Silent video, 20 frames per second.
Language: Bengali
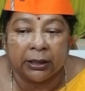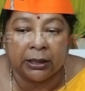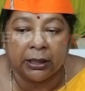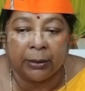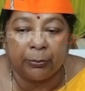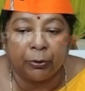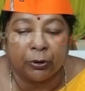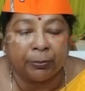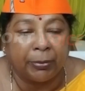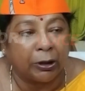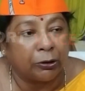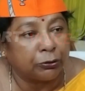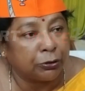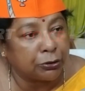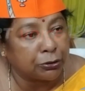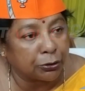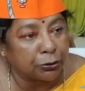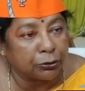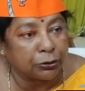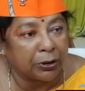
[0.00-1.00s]
এবং
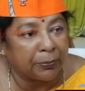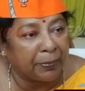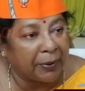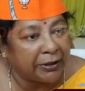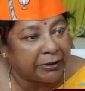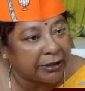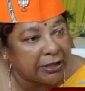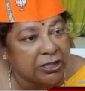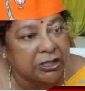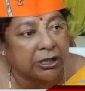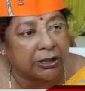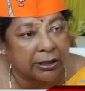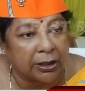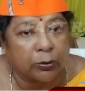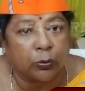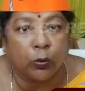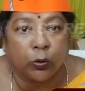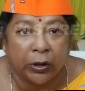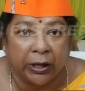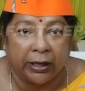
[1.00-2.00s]
ভারতীয় জনতা পার্টি সেটা
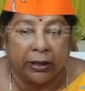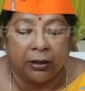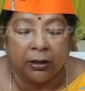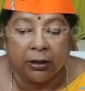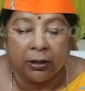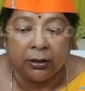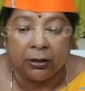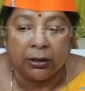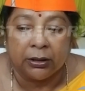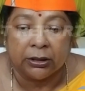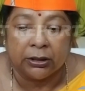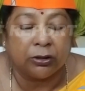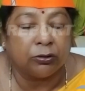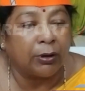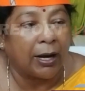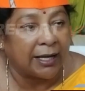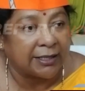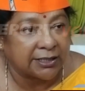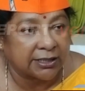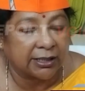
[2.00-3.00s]
করে
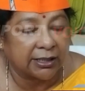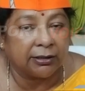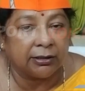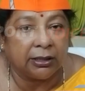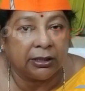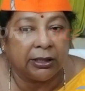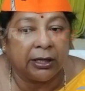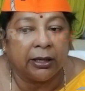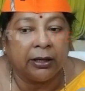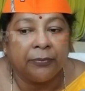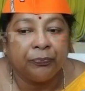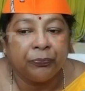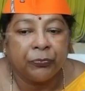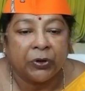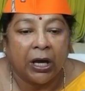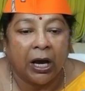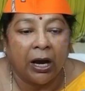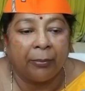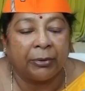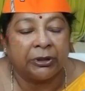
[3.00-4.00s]
কিন্তু আজকের দিনে
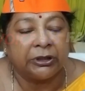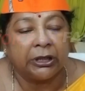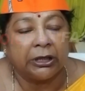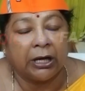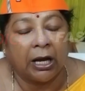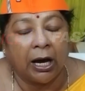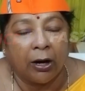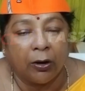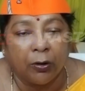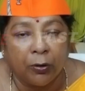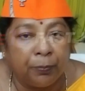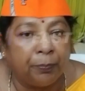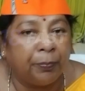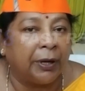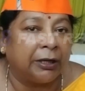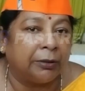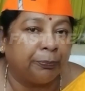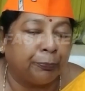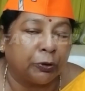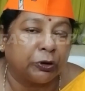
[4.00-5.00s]
আমাদের
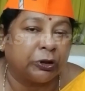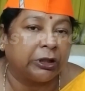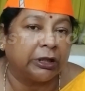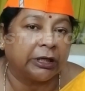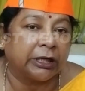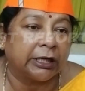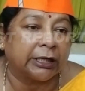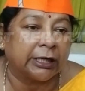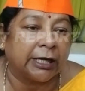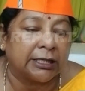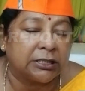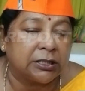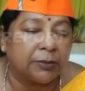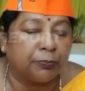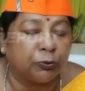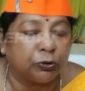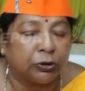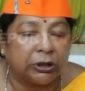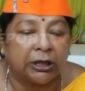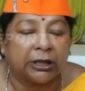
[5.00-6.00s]
আহ্বান প্রত্যেকের কাছে
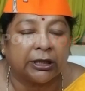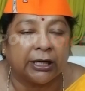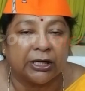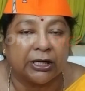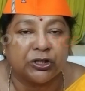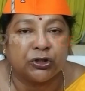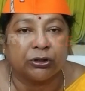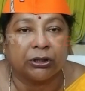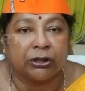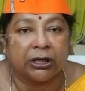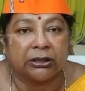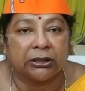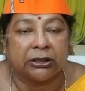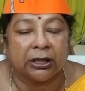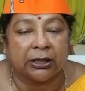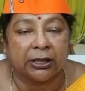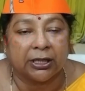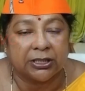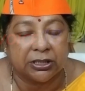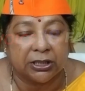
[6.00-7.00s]
প্রত্যেক
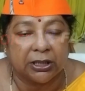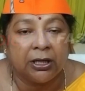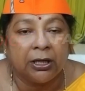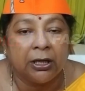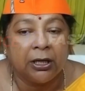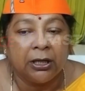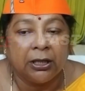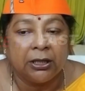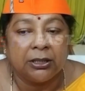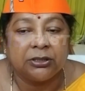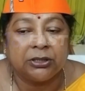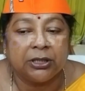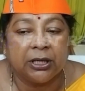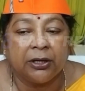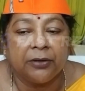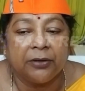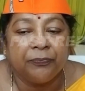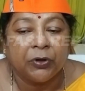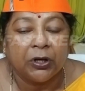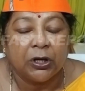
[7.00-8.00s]
কার্যকর্তার কাছে যে
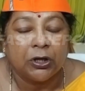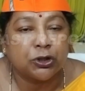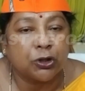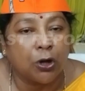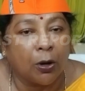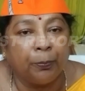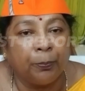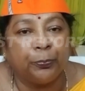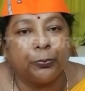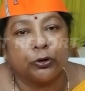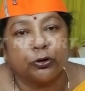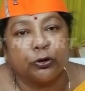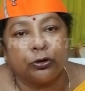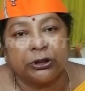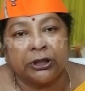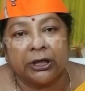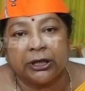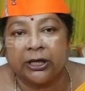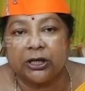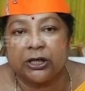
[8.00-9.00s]
সম্পর্ক
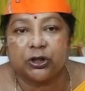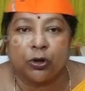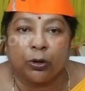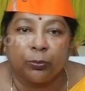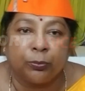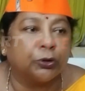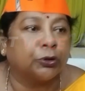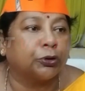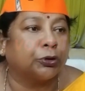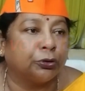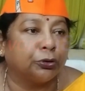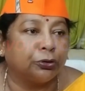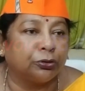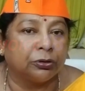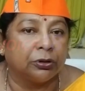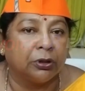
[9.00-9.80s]
থেকে সমর্থন